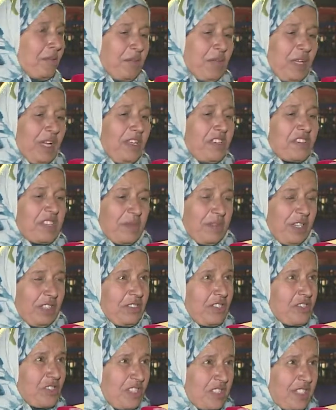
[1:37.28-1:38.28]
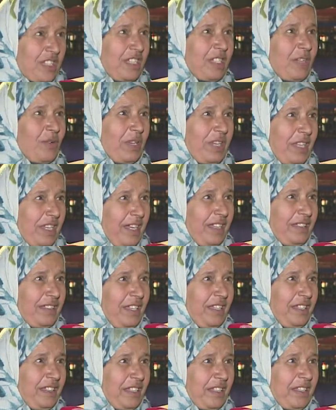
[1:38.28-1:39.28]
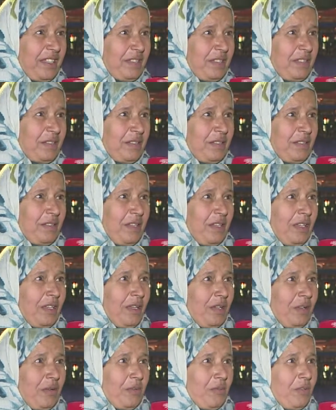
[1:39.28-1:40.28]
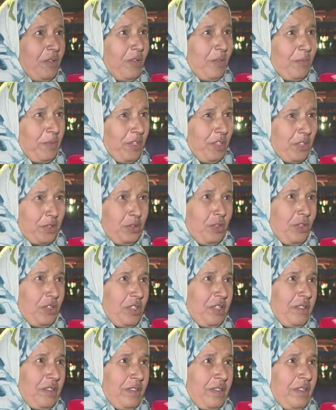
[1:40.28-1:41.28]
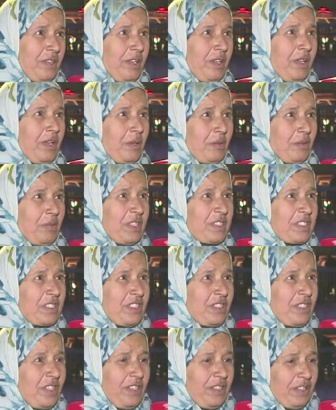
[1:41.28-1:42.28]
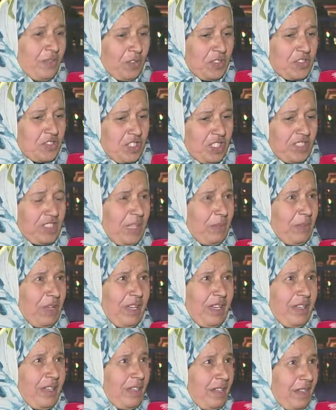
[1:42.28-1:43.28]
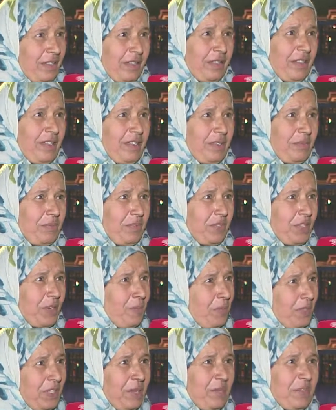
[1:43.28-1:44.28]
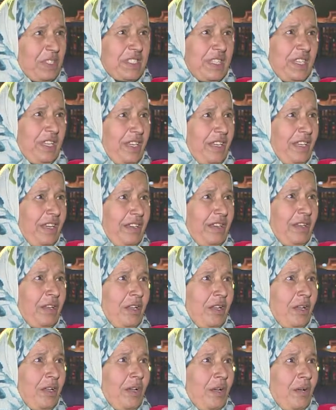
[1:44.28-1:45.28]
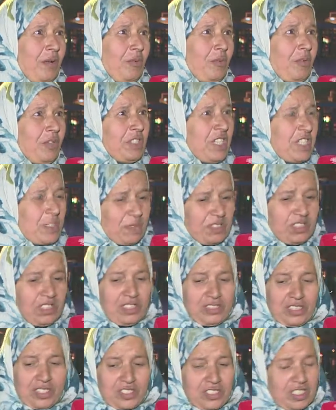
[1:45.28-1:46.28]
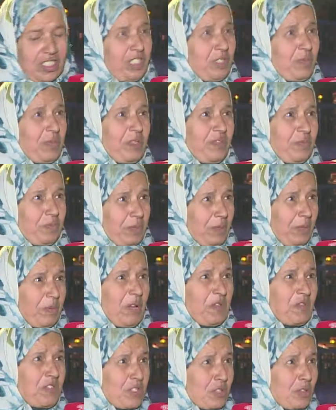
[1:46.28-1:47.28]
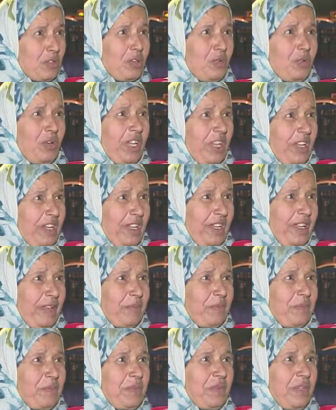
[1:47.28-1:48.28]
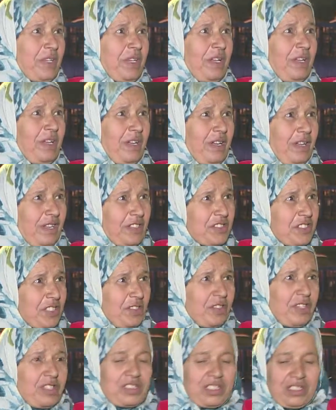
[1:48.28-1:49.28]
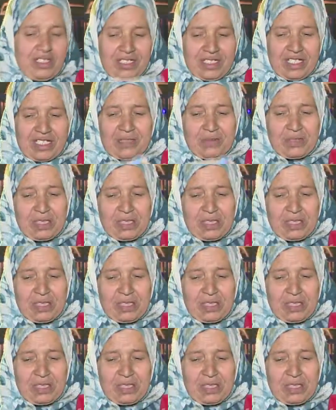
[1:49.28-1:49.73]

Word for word: يعني. لي 17 سنة وأنا قاعدة هنا كده وبيع الذرة بس في الشتاء بقى ربنا بيسهل والناس بتيجي تشتري بيبقى في سوق وجلاب علشان خاطر الناس